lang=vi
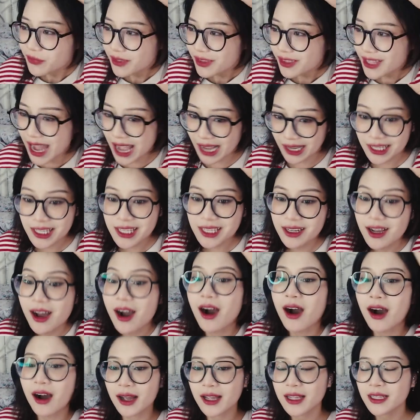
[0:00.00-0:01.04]
đáng nghi
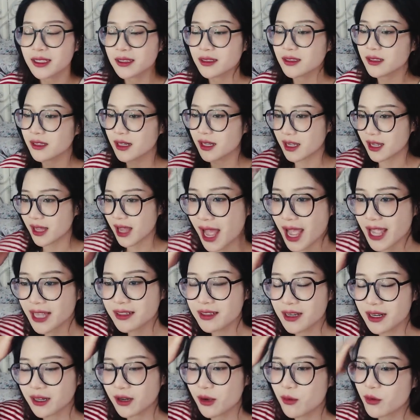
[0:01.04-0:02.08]
ngờ ấy tức là hai
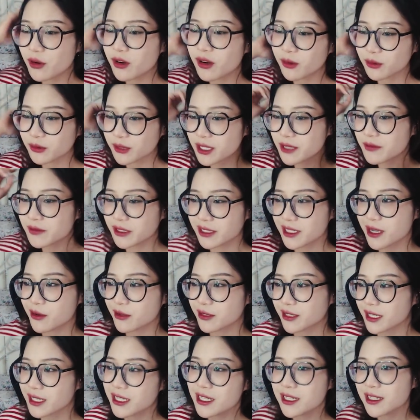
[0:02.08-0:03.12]
người không có lòng tin với nhau
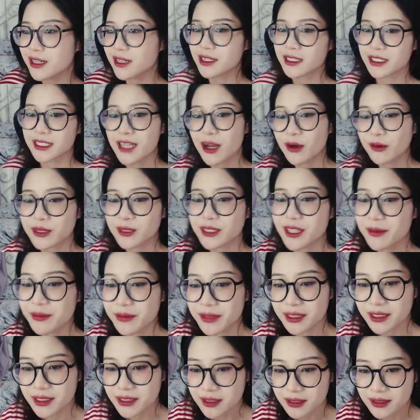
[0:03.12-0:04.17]
sẽ nghi ngờ nhau sao
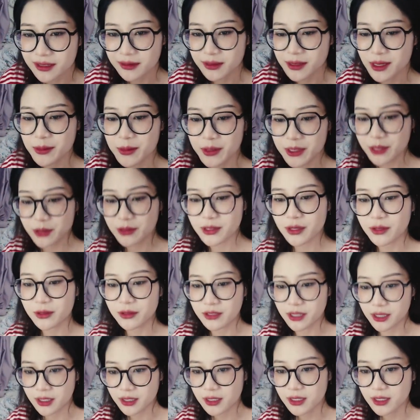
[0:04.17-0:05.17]
mà sao mà yêu nhau được